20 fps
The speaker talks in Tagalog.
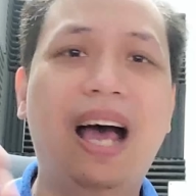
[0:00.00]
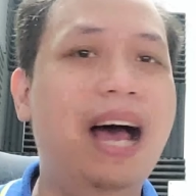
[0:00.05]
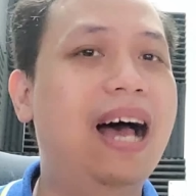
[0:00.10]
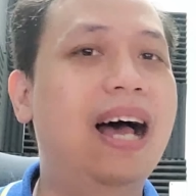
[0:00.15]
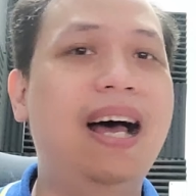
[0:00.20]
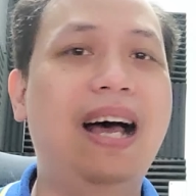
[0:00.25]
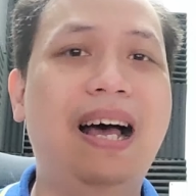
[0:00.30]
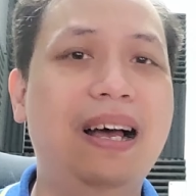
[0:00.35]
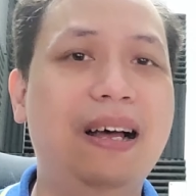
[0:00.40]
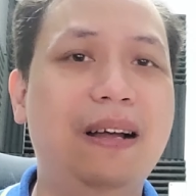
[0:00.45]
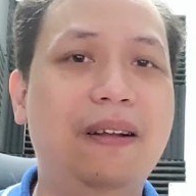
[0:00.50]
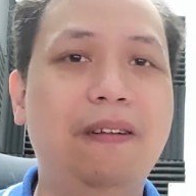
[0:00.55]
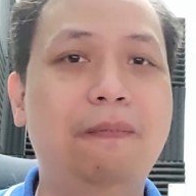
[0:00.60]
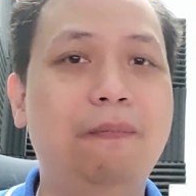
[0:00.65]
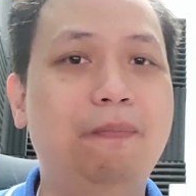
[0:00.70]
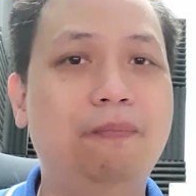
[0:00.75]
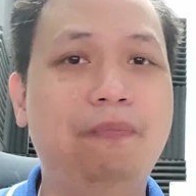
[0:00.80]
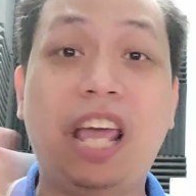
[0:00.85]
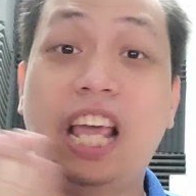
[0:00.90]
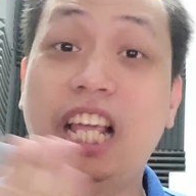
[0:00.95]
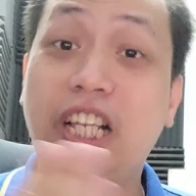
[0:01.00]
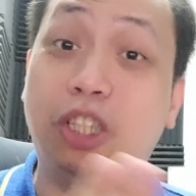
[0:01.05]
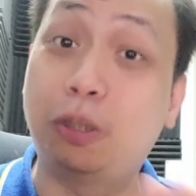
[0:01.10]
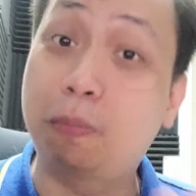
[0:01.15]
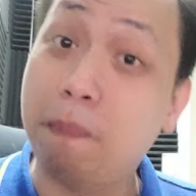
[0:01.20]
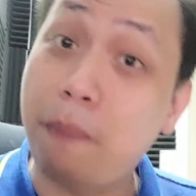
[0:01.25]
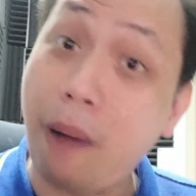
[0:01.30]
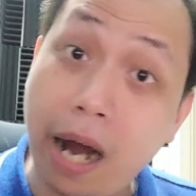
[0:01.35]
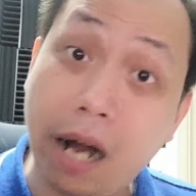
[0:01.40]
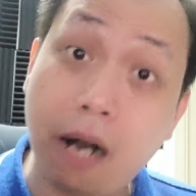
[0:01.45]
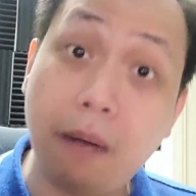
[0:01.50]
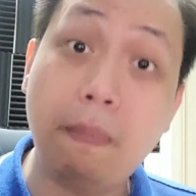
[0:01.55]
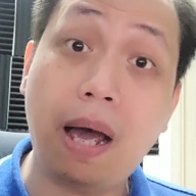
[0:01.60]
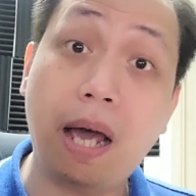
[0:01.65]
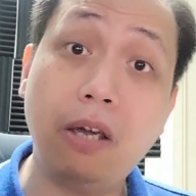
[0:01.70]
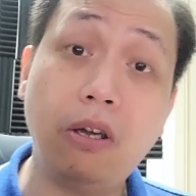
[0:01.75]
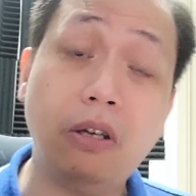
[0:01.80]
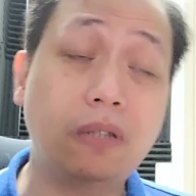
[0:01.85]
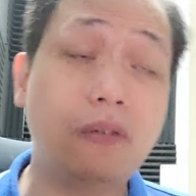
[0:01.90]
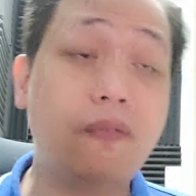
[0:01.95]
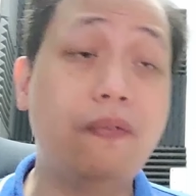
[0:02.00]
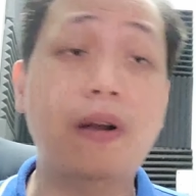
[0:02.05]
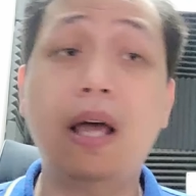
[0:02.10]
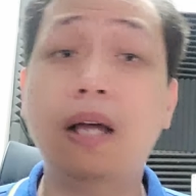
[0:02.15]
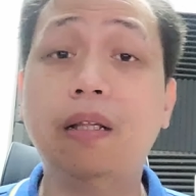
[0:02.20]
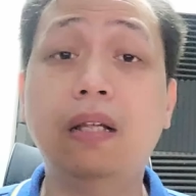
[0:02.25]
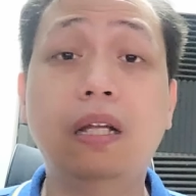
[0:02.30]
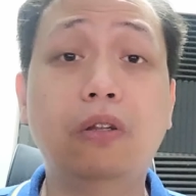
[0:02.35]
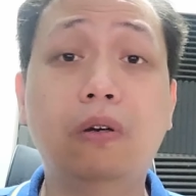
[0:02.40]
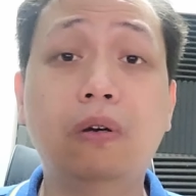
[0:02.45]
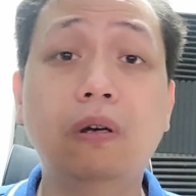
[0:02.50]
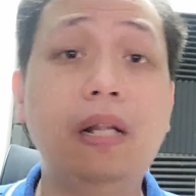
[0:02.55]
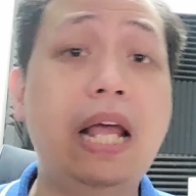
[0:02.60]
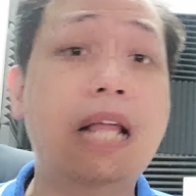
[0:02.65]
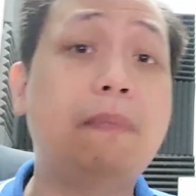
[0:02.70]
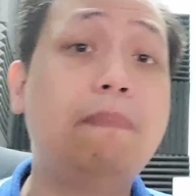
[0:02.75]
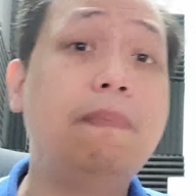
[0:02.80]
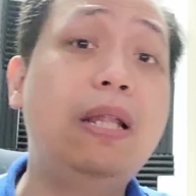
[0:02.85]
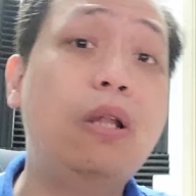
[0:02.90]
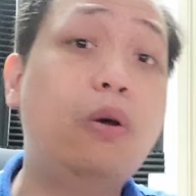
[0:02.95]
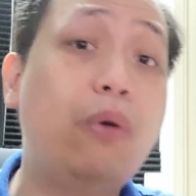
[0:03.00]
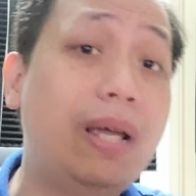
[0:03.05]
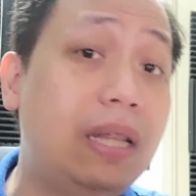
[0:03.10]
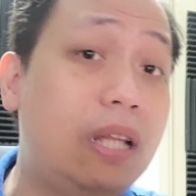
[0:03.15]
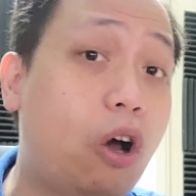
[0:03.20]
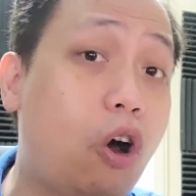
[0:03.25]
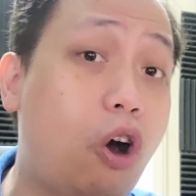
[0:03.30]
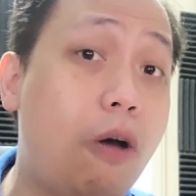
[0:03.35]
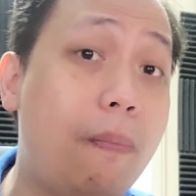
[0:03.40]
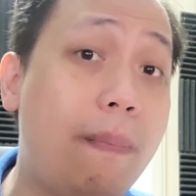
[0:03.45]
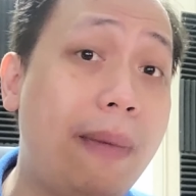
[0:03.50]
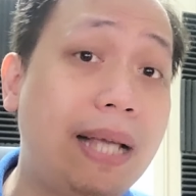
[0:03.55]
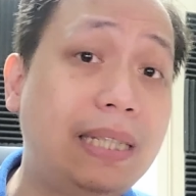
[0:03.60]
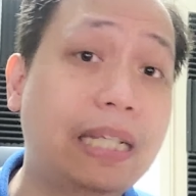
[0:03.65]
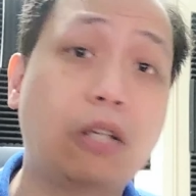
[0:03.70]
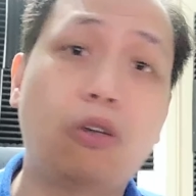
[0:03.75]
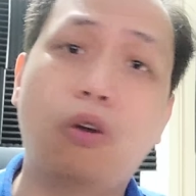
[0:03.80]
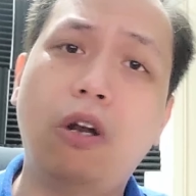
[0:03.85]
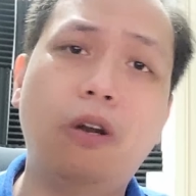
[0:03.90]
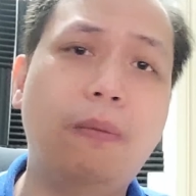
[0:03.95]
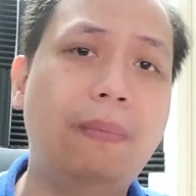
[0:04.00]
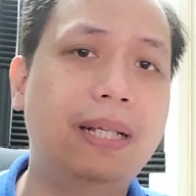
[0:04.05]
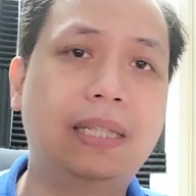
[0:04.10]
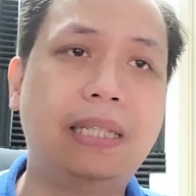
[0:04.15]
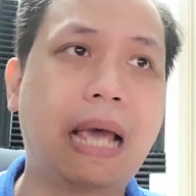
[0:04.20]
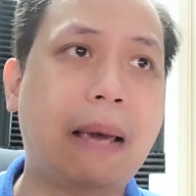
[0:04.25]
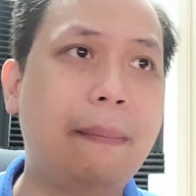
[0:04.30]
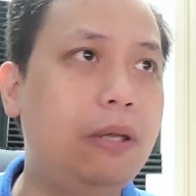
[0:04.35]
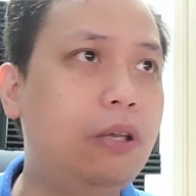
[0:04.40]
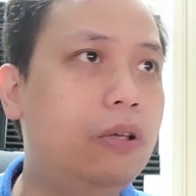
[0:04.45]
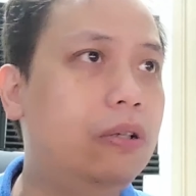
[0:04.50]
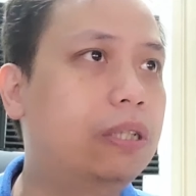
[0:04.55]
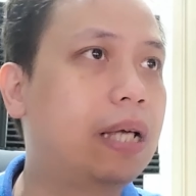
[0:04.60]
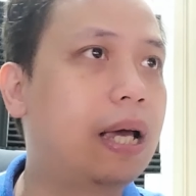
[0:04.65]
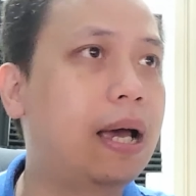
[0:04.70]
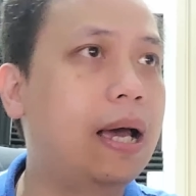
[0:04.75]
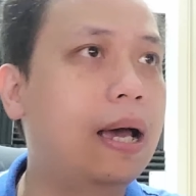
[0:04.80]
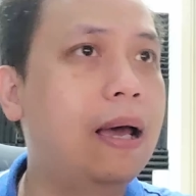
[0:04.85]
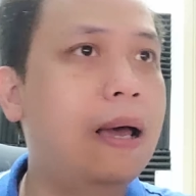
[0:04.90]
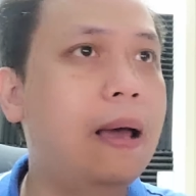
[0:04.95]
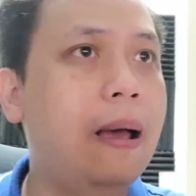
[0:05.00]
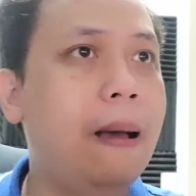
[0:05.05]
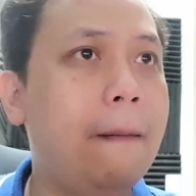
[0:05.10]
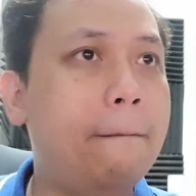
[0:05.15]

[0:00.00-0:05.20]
uh, na-inspire ba kayo sa vlog na to? Let me know in the comments at kung ano masasabi nyo sa